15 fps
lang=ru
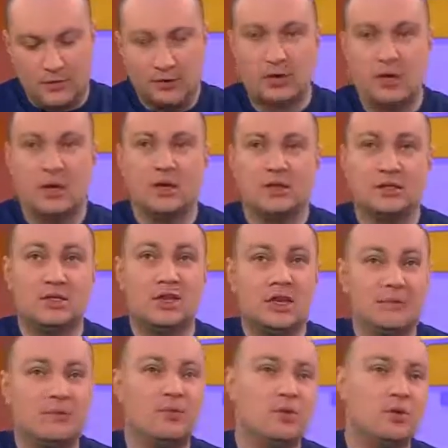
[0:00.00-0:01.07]
Вот с
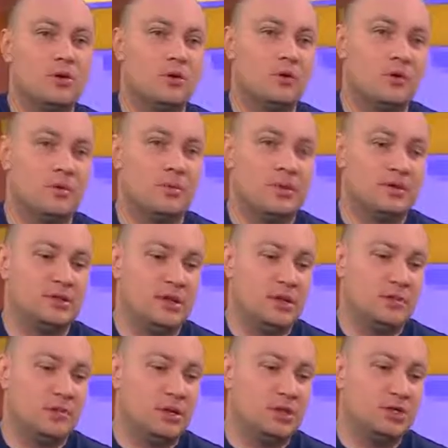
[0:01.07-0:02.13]
тех пор
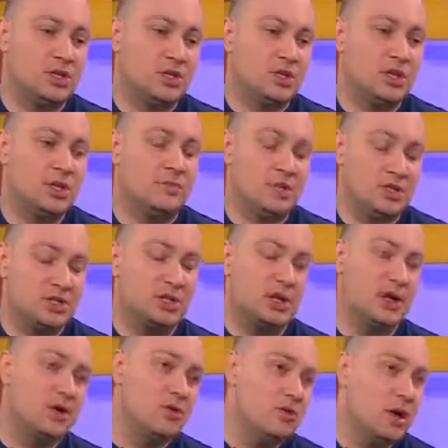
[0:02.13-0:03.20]
президент Порошенко,
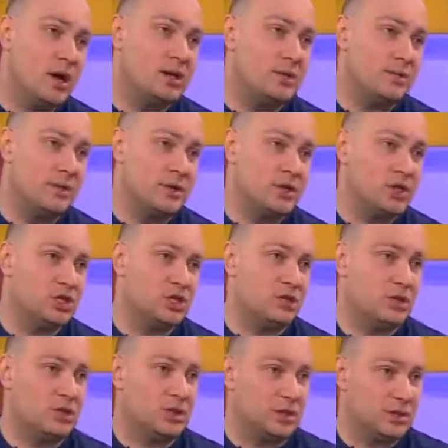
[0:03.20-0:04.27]
Порошенко регулярно
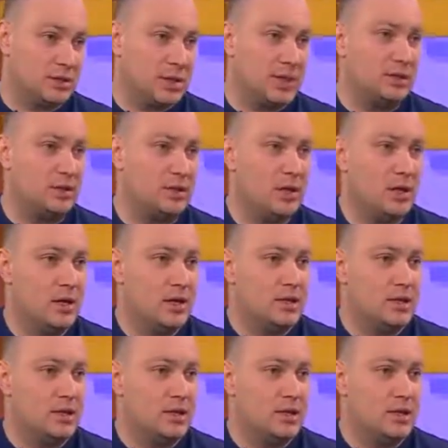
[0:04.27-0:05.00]
поддерживает контакты